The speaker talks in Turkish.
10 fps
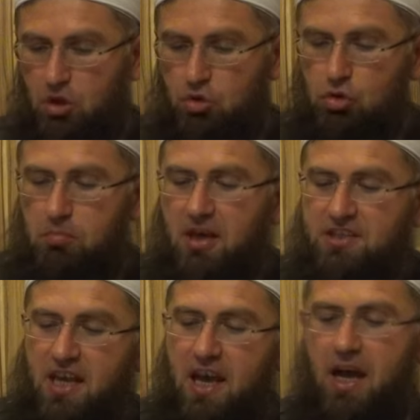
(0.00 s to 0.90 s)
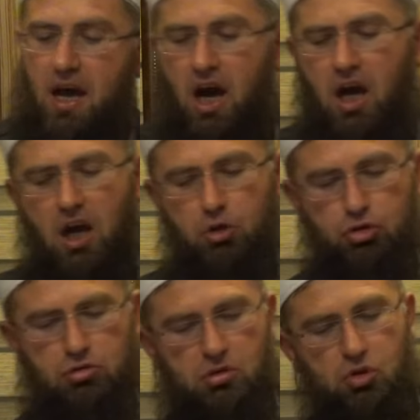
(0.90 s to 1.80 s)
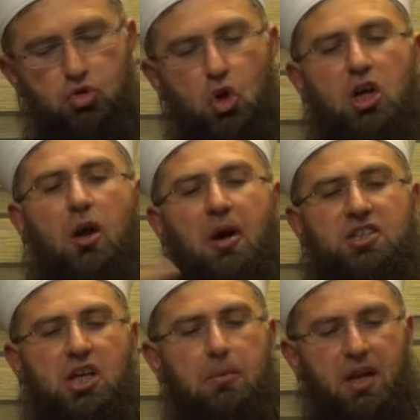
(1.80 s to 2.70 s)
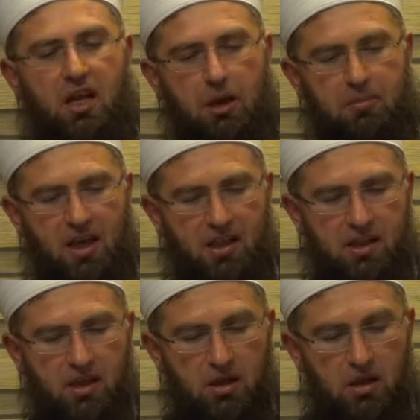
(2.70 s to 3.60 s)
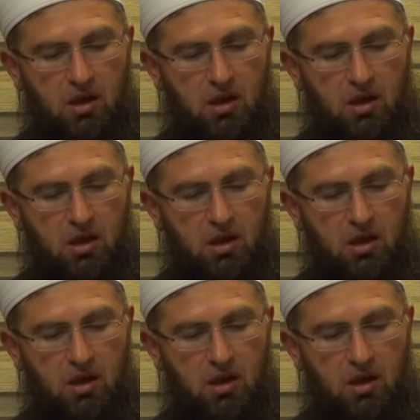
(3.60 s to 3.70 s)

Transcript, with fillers: Sümme ce'e aharun. Sonra başka bir adam geldi.